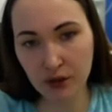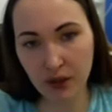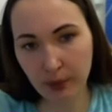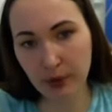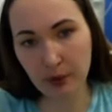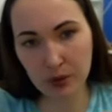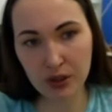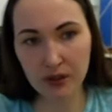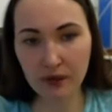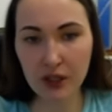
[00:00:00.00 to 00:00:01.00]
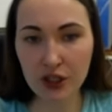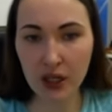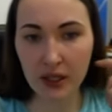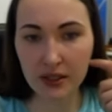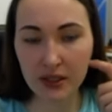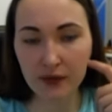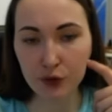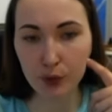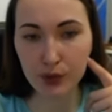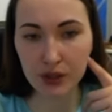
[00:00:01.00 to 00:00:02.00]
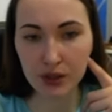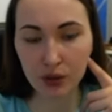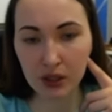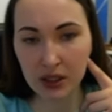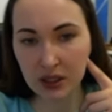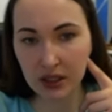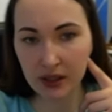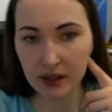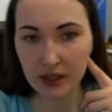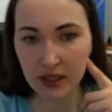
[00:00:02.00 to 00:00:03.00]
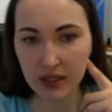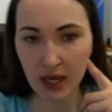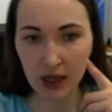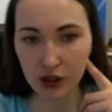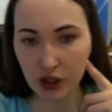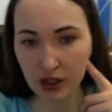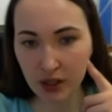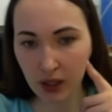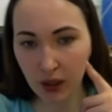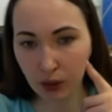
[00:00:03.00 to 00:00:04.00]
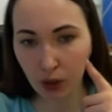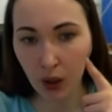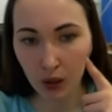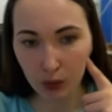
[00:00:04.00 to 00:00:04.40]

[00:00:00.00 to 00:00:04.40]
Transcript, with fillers: да, потому что начальная цена в собственность, но она не сильно интересна, а через аренду,